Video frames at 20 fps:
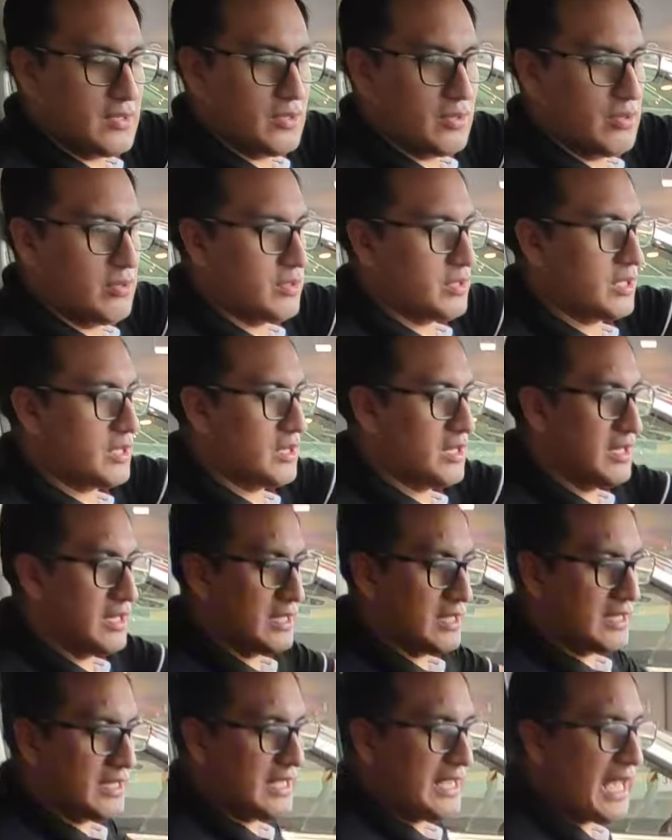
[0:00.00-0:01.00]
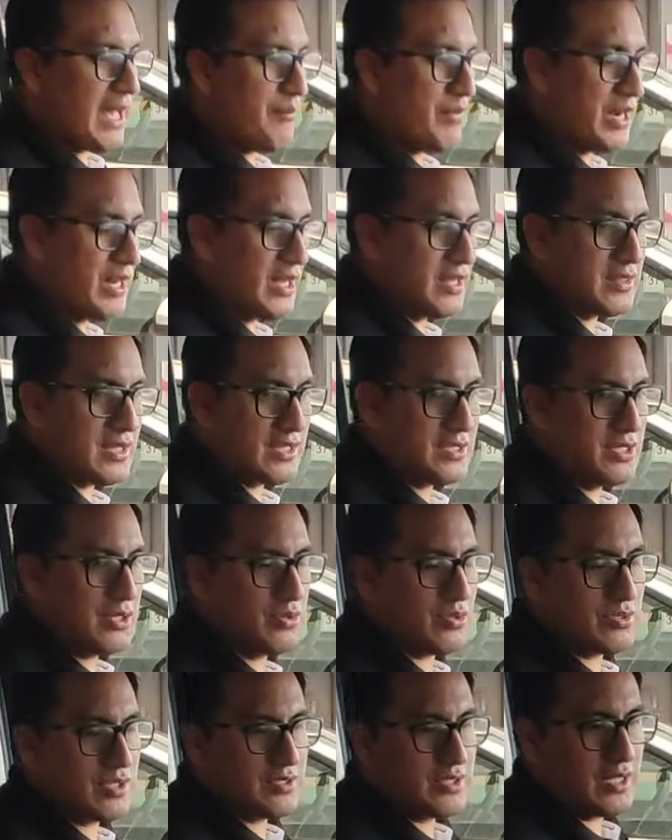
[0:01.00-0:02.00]
¿no? Cámara de
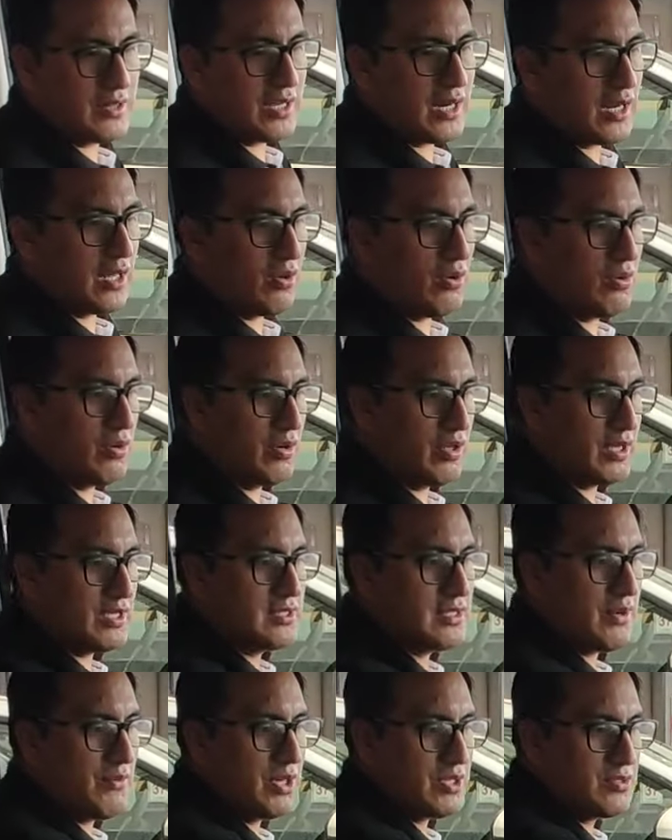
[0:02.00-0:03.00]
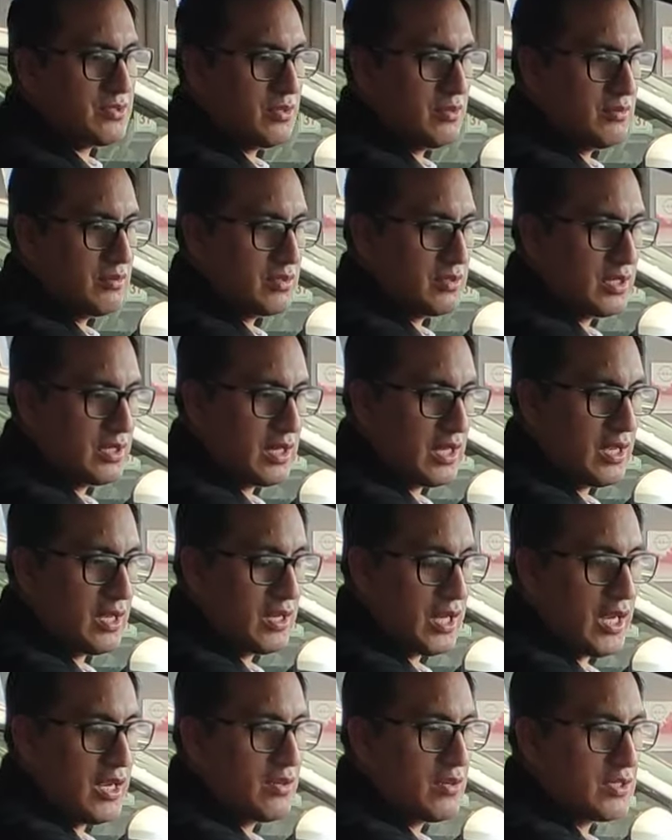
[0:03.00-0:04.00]
360 grados Jorge, esta versión.
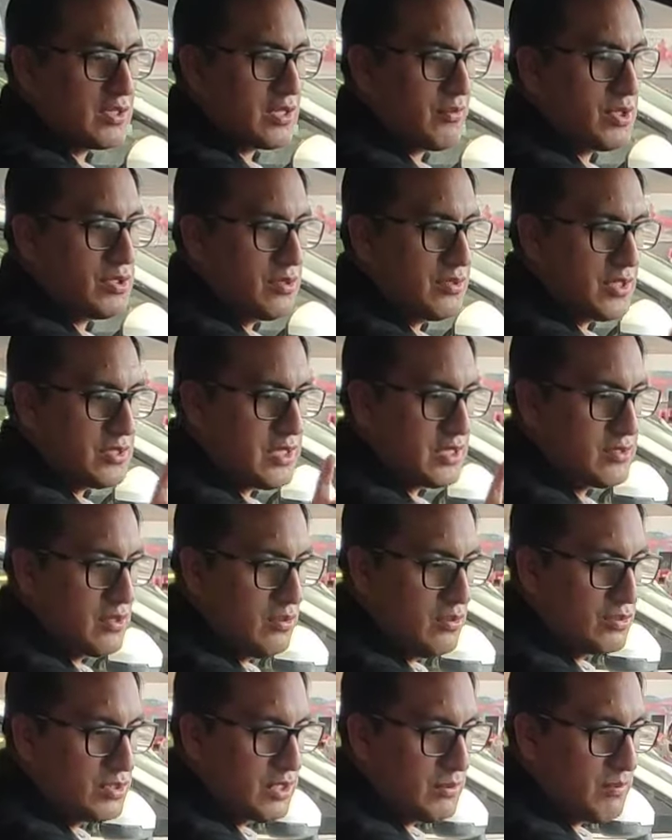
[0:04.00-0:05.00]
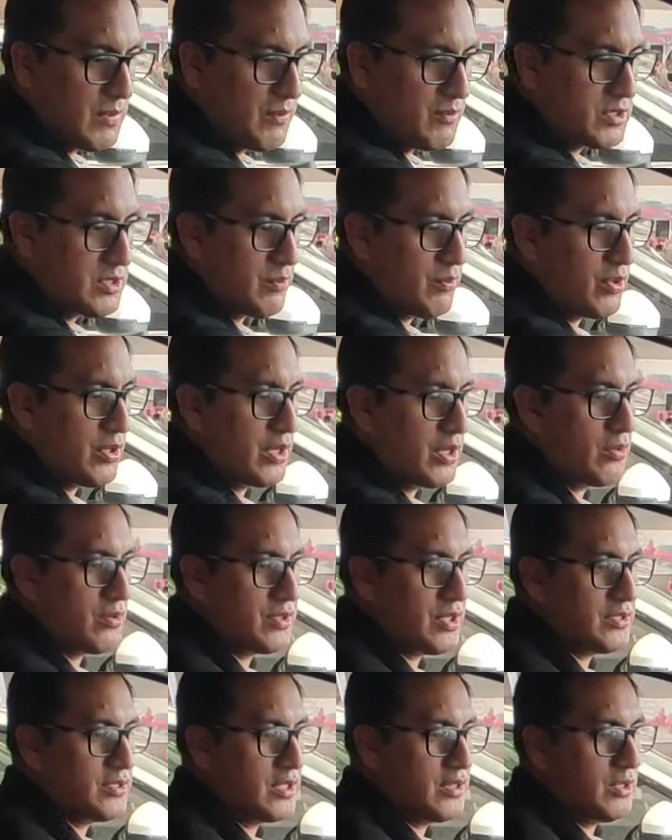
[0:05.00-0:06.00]
En, en nuestra versión es exclusive, vamos a poder
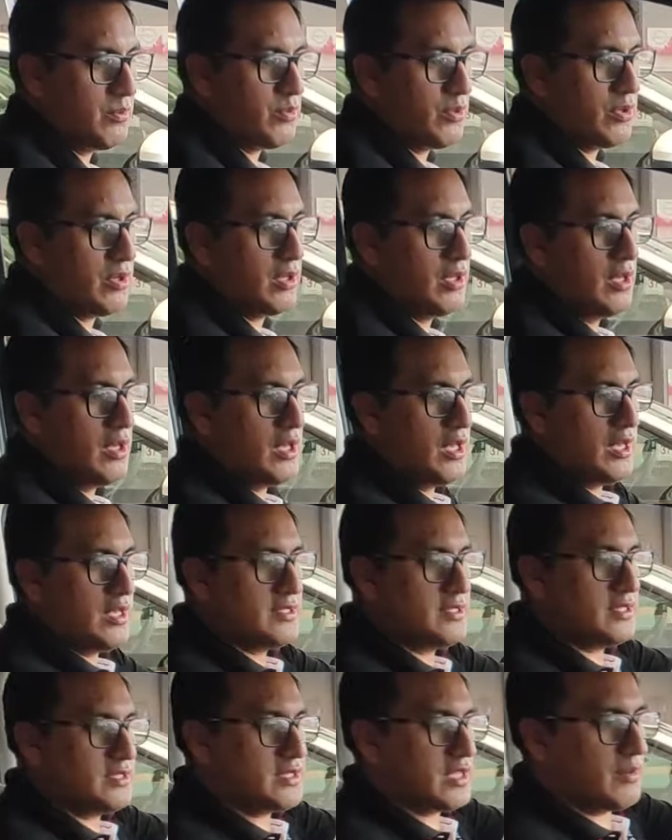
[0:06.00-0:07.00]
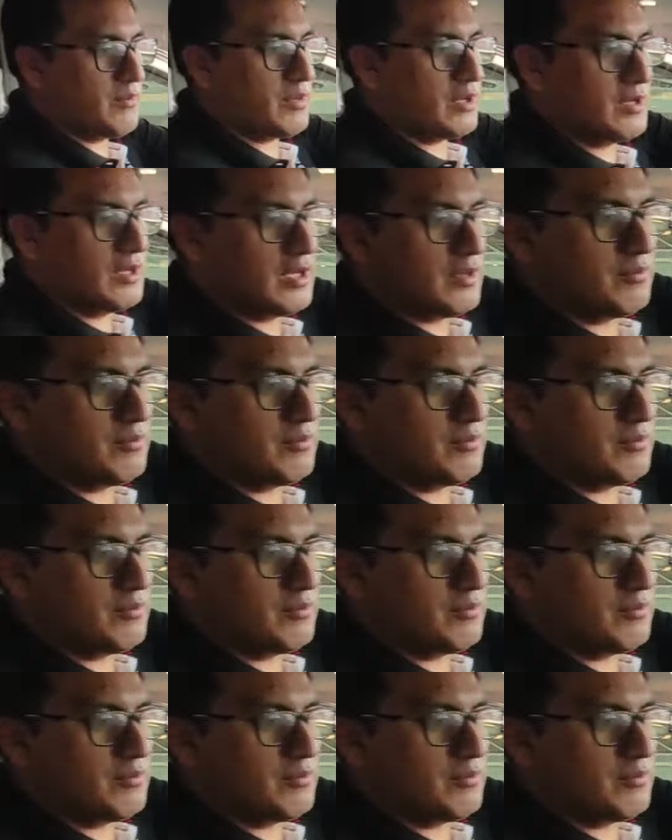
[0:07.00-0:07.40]
encontrar este tipo de sistema.